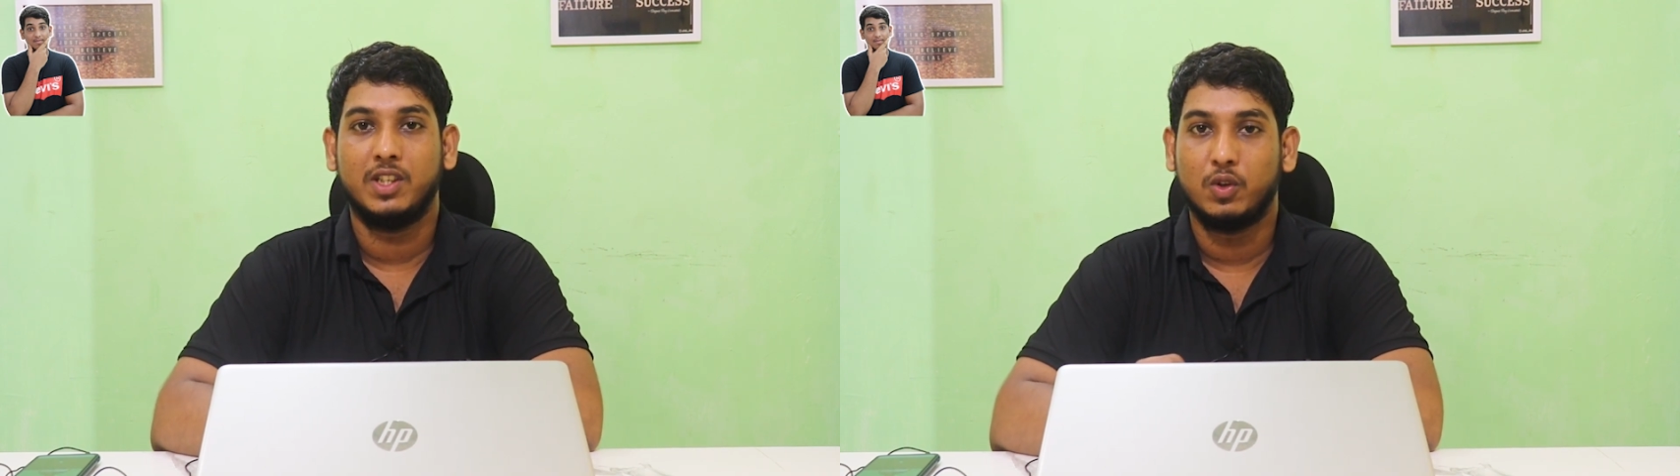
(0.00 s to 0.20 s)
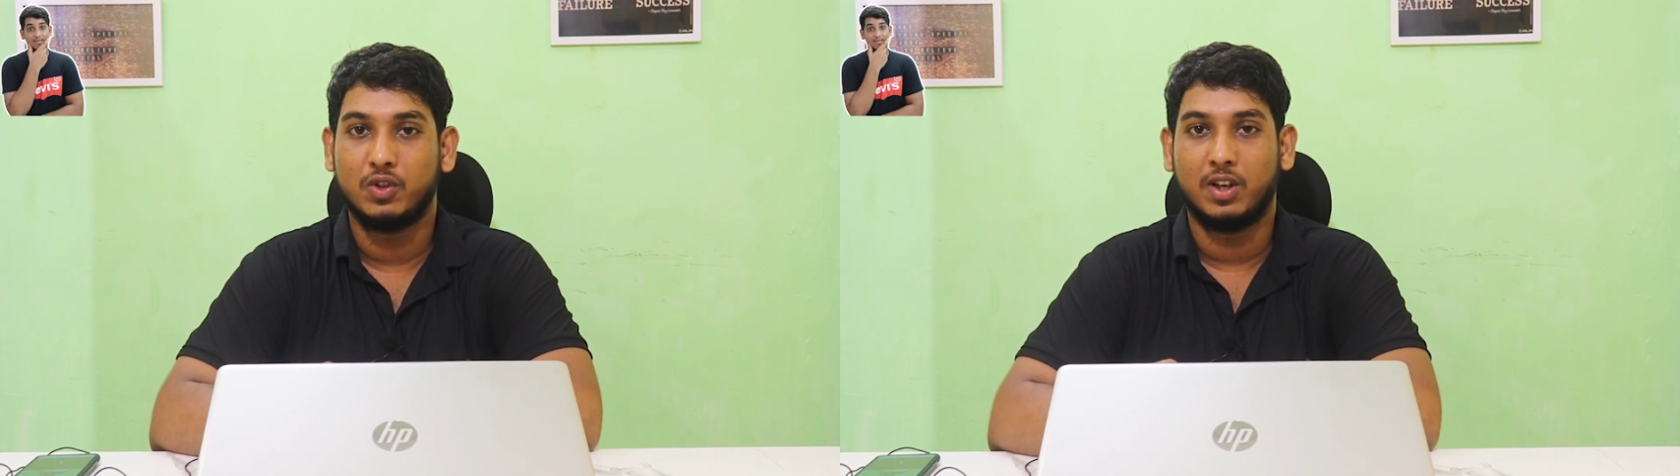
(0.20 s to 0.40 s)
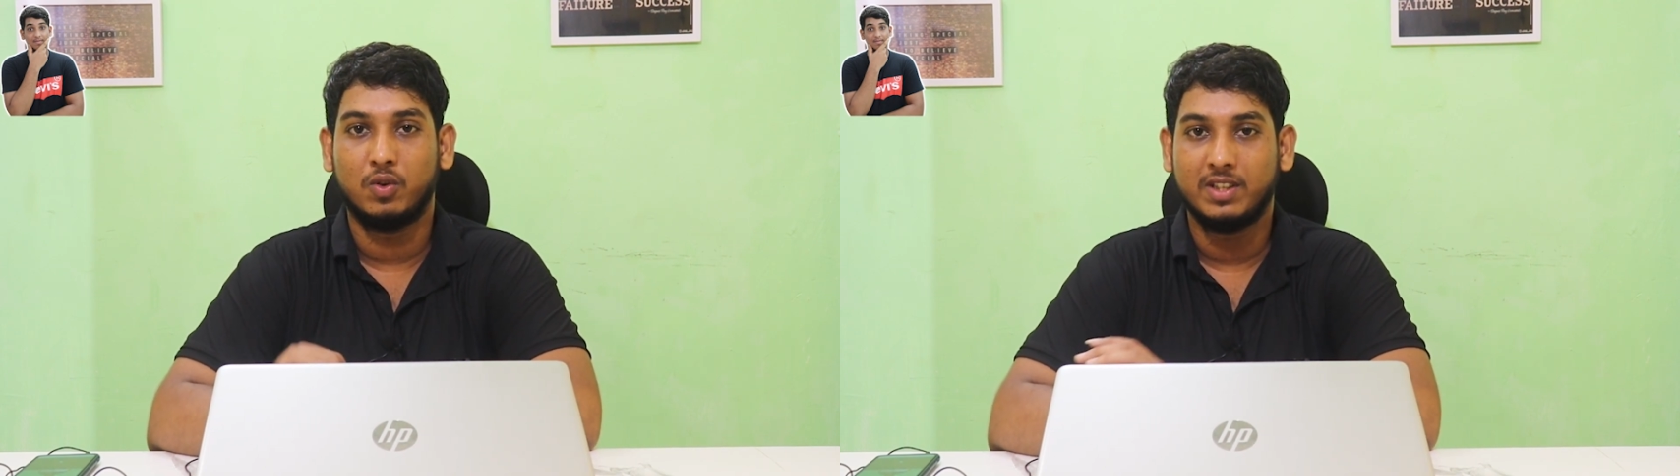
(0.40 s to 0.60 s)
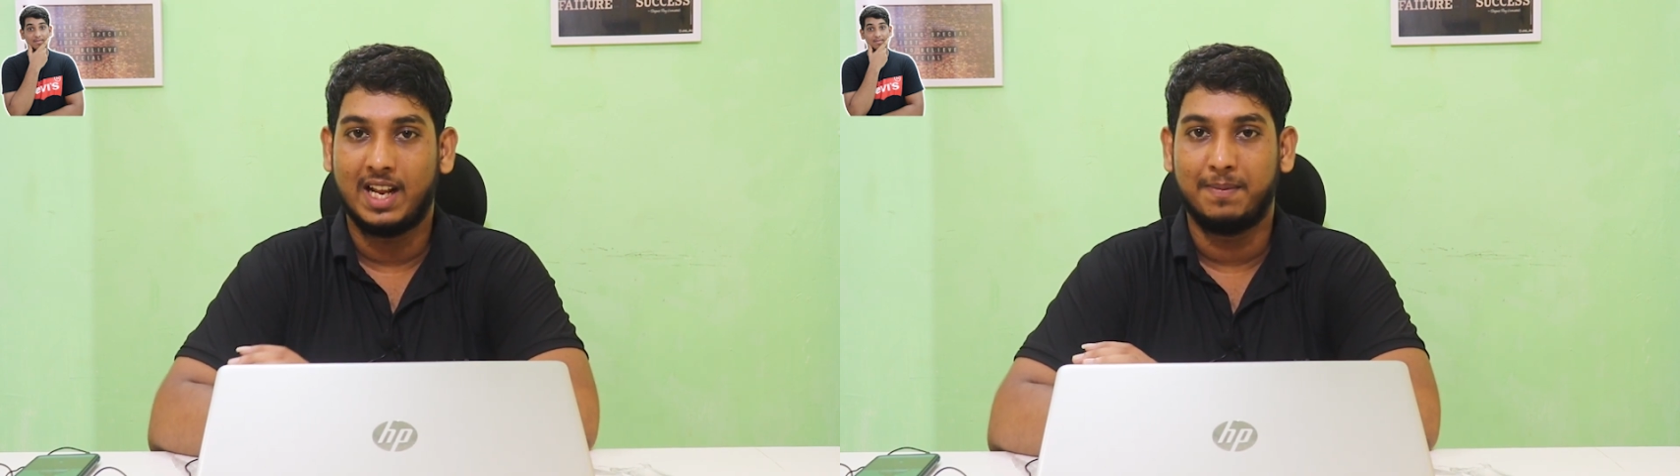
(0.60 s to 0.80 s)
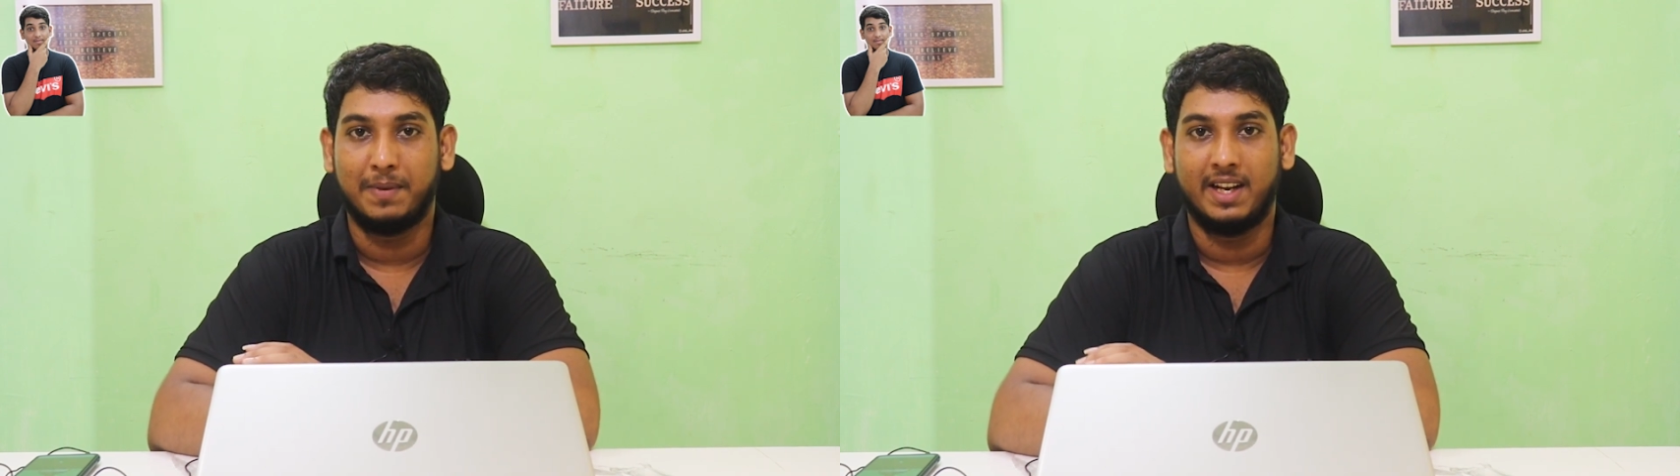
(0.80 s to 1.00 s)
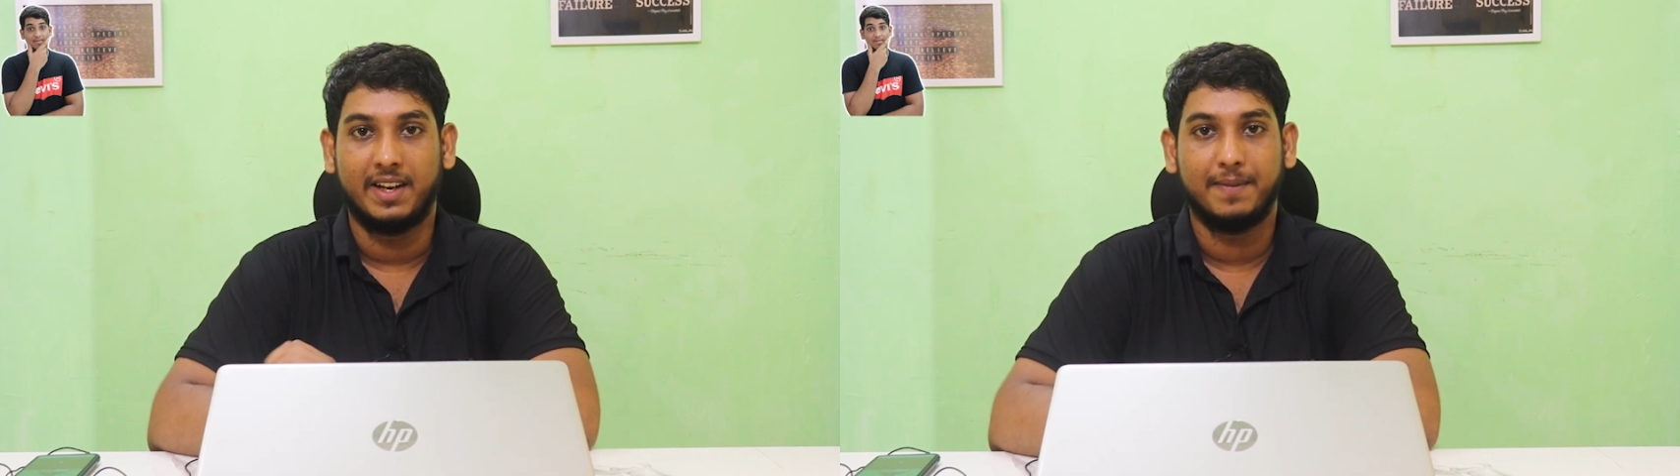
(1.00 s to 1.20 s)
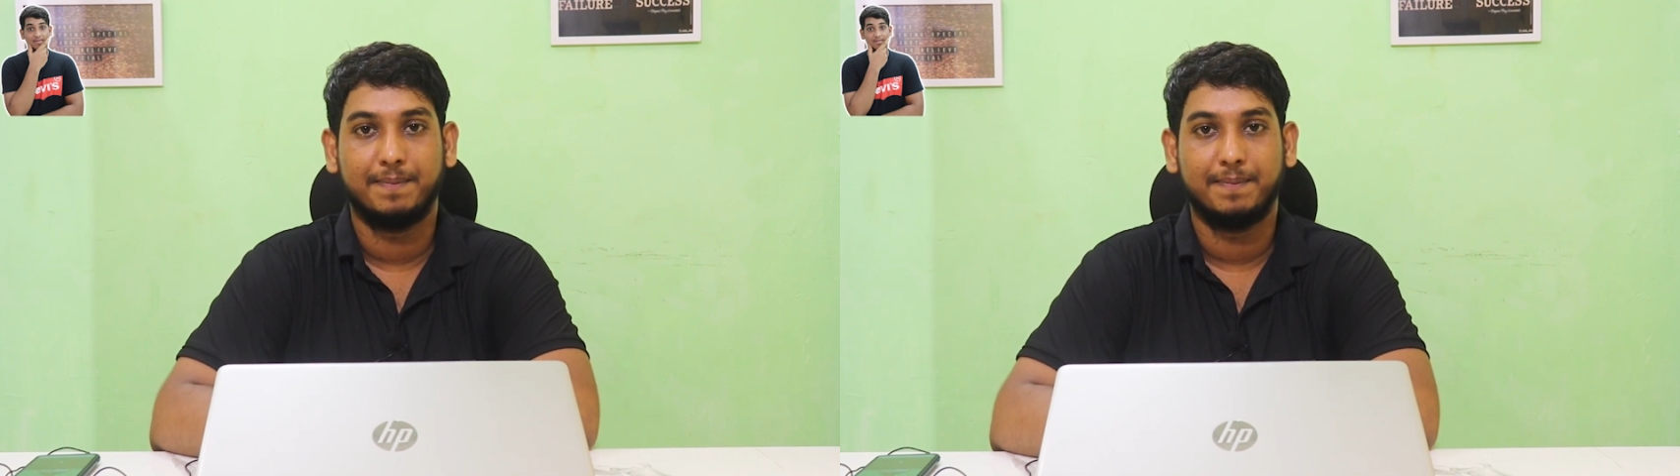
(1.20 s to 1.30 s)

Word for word: से कुछ ना कुछ हेल्प मिलेगी